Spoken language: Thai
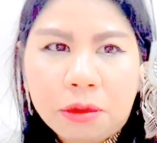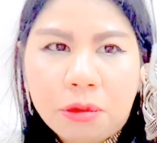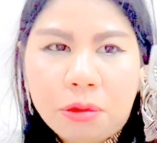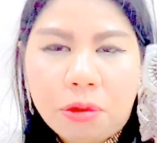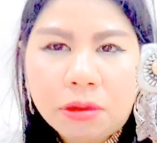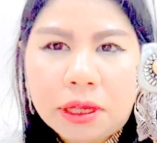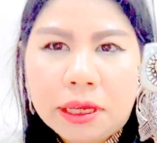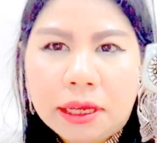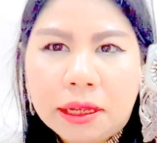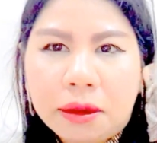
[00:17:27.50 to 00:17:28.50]
นกฮูก
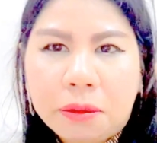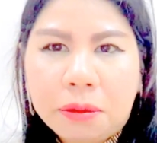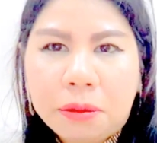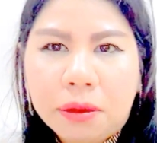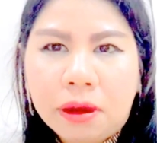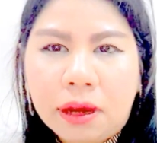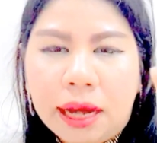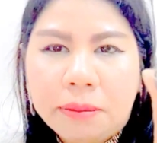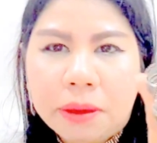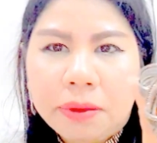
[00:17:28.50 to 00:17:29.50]
นี่เราเรา
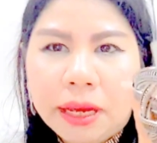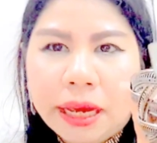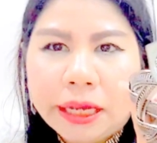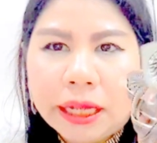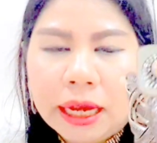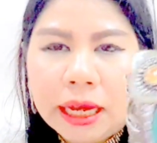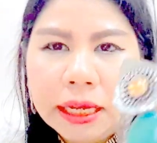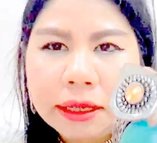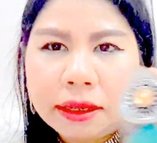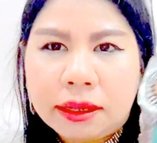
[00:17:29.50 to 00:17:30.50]
ขายไม่แพงนะคะ
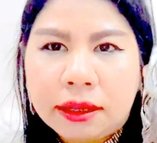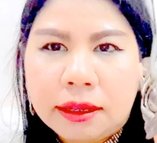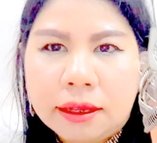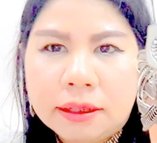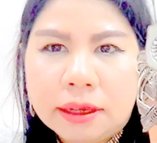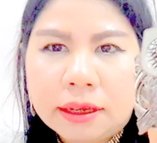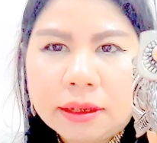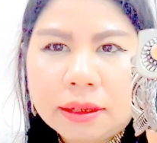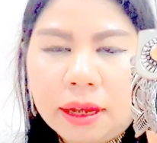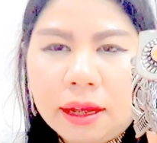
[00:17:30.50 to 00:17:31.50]
จาก
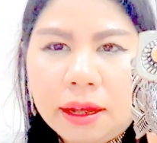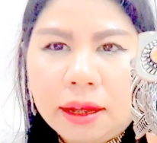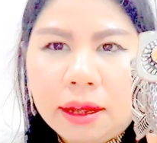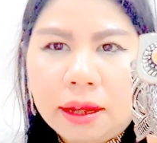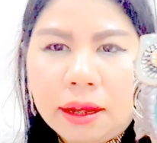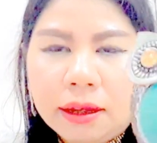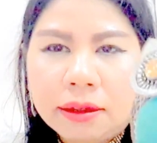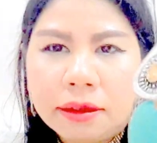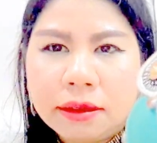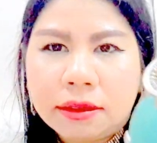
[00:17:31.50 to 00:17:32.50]
เอ่อ
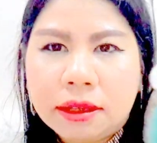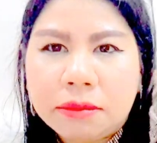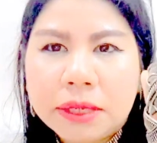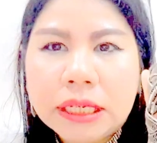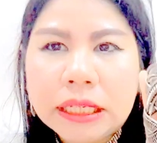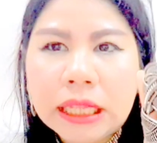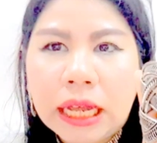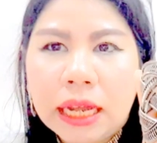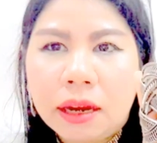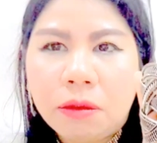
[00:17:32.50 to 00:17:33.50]
หนึ่งหมื่น
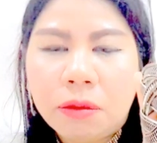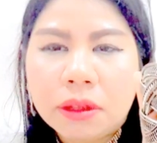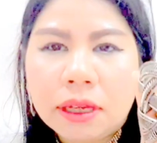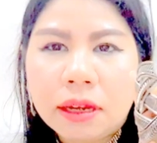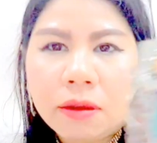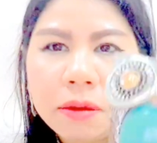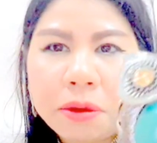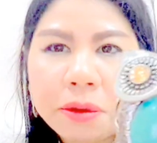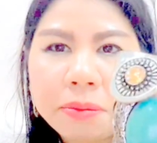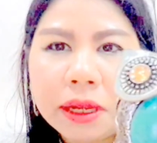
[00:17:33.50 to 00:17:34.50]
นะคะเราวันนี้เรา
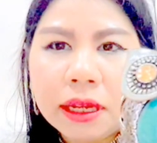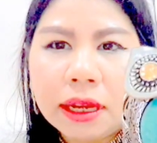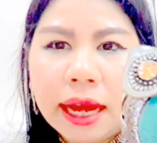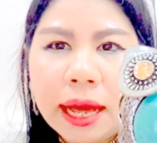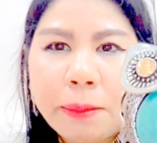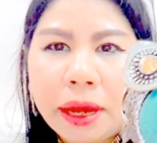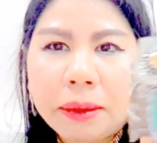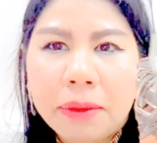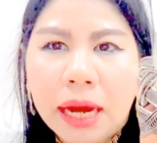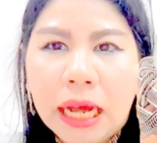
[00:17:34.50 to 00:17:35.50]
ลดไปเลยเหลือห้าพั
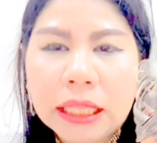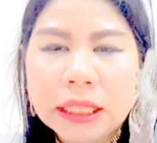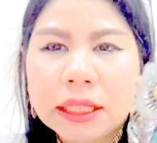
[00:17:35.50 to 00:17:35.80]
นบาท